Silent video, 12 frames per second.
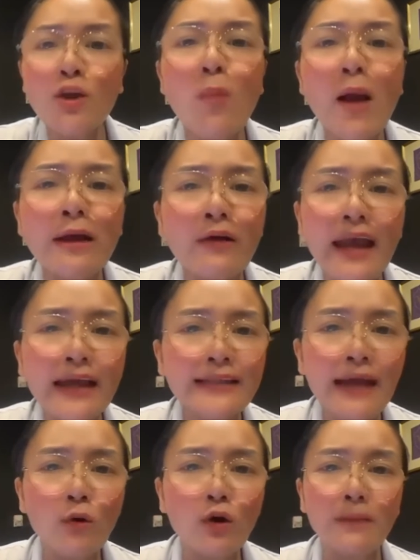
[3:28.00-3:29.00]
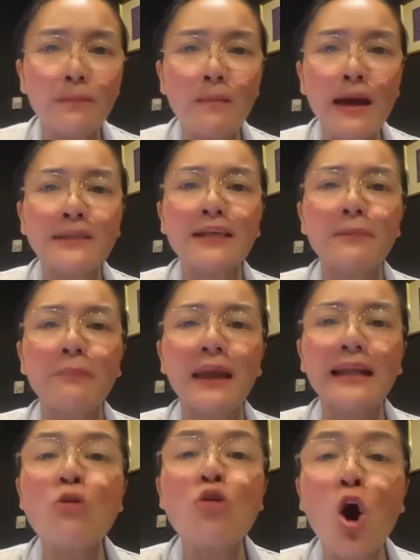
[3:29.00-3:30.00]
นโยบายของแกทั้งหมดในประมาณ
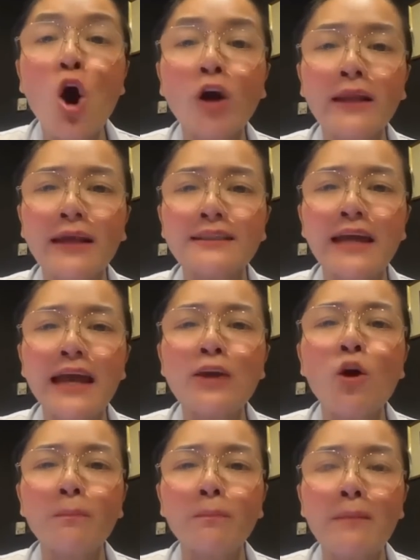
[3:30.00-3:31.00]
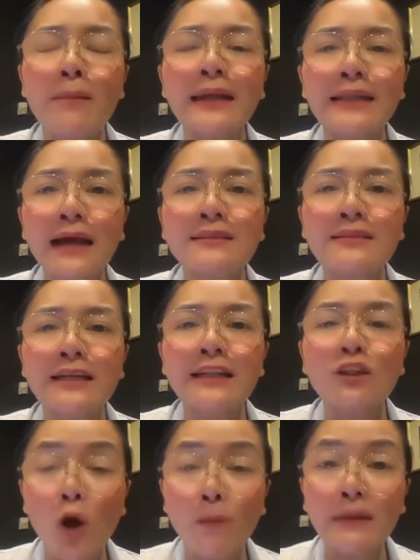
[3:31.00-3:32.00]
7-8-9 ข้อเนี่ยใช้งบประมาณทั้งสิ้น
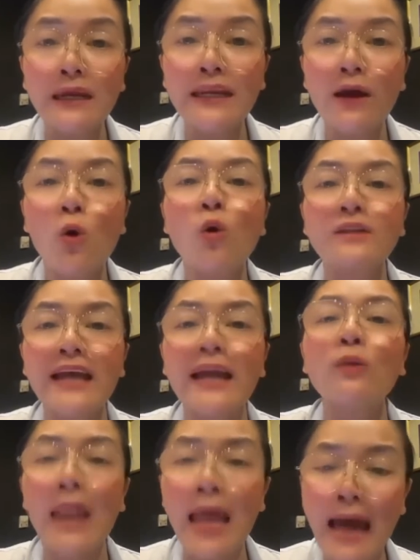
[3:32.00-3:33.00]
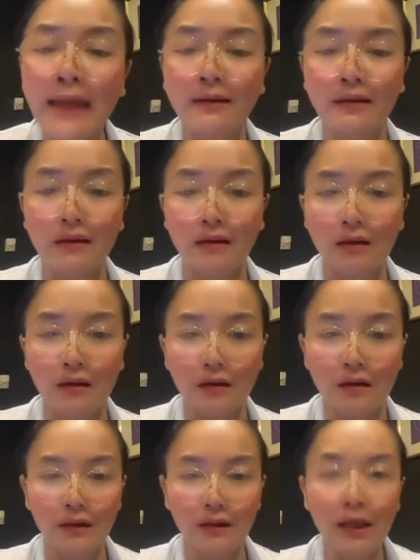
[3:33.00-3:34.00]
ต่อปีเนี่ย 600,000 กว่าล้าน
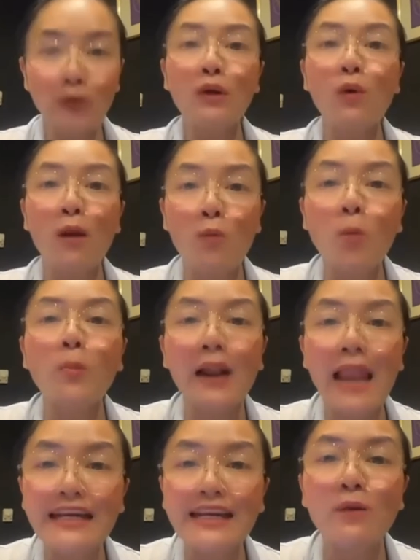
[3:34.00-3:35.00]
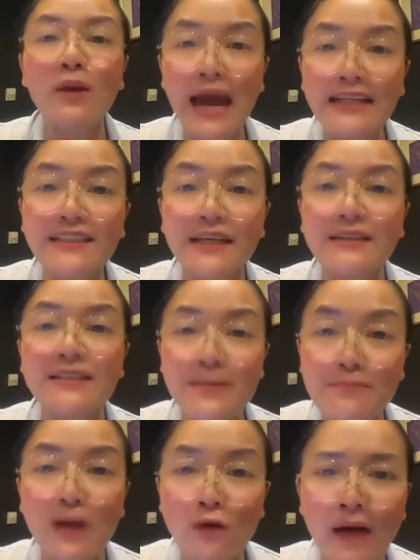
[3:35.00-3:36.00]
เท่าๆกับงบกลางที่บริหาร
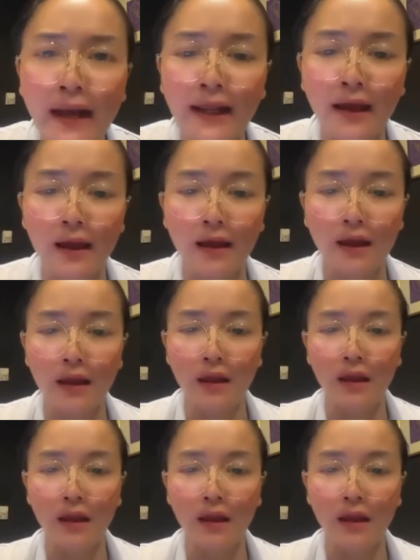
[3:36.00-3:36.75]
70จังหวัดอะ